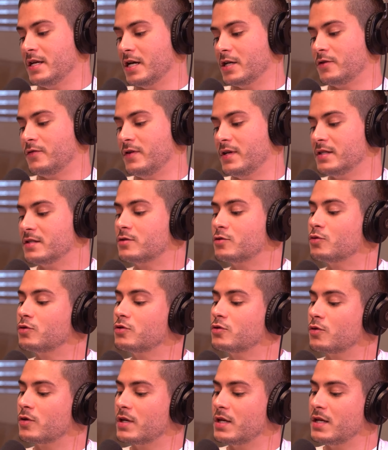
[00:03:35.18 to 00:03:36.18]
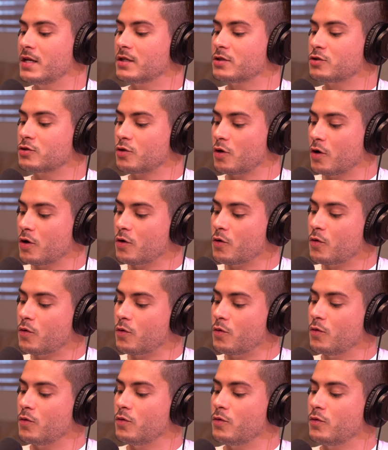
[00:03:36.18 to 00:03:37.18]
E às vezes usa o guia só
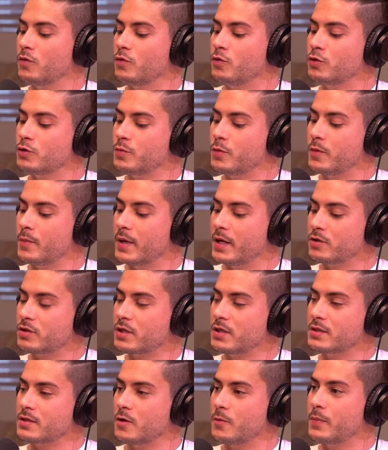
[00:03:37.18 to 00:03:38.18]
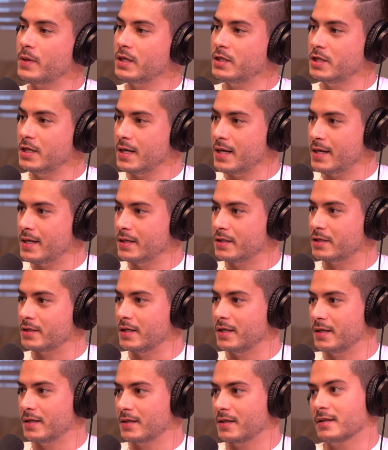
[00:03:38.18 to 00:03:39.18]
nos Quando... momentos que são
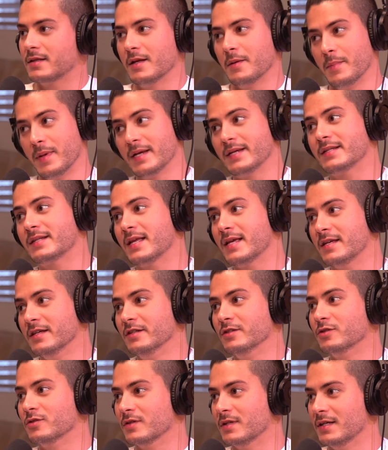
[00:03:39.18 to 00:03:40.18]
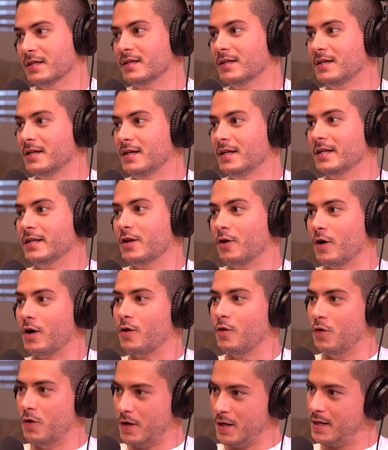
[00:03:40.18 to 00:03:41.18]
pertinentes, né? Uhum. Também tem isso, né? Não,
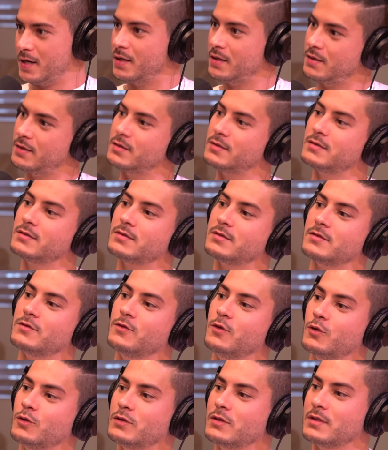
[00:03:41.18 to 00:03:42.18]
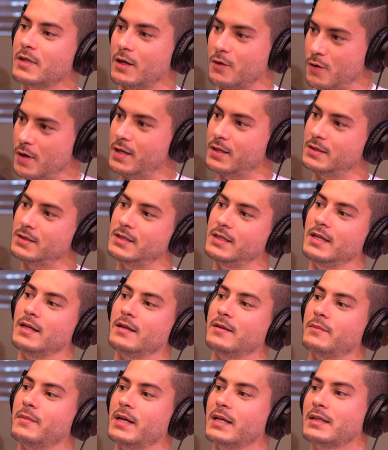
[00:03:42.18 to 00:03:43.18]
agora. Vou, agora
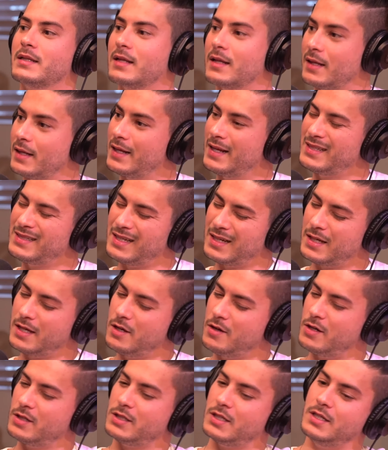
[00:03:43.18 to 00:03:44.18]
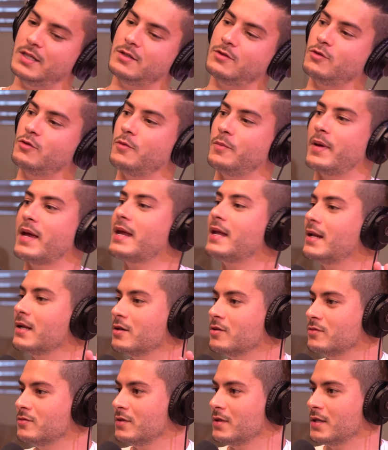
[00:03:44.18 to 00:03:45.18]
sim. Essa aqui eu acho que tudo bem
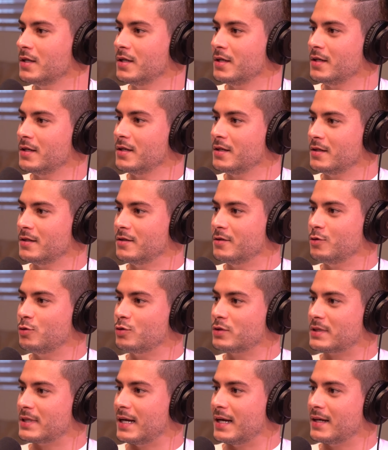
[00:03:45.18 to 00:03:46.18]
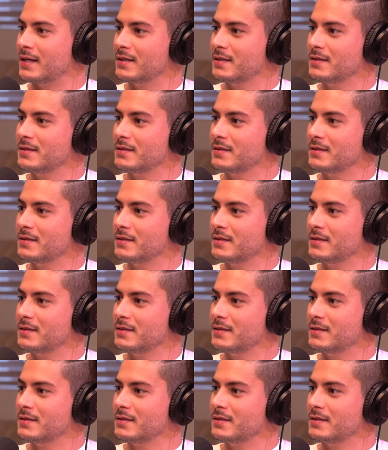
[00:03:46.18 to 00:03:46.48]
não usar.